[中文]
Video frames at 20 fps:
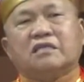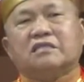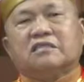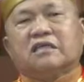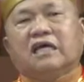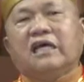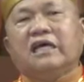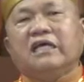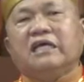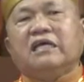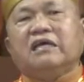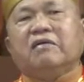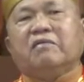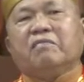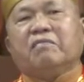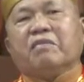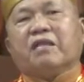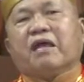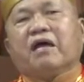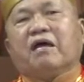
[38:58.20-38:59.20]
所以
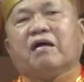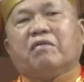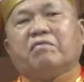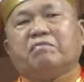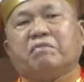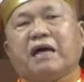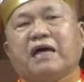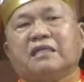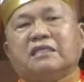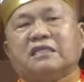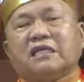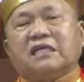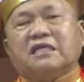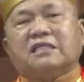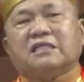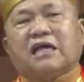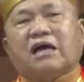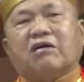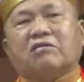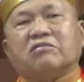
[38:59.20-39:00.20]
八
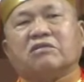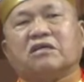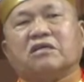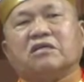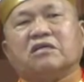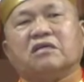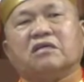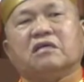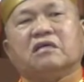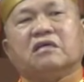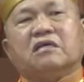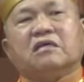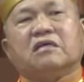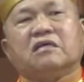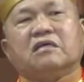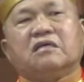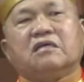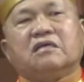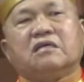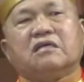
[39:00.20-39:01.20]
正道的
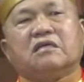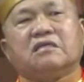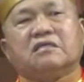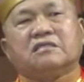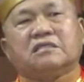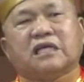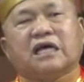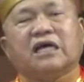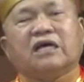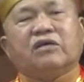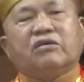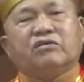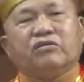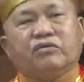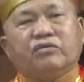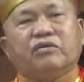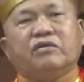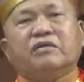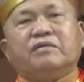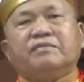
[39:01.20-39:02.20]
剩
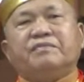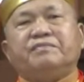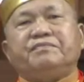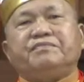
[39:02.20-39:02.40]
余，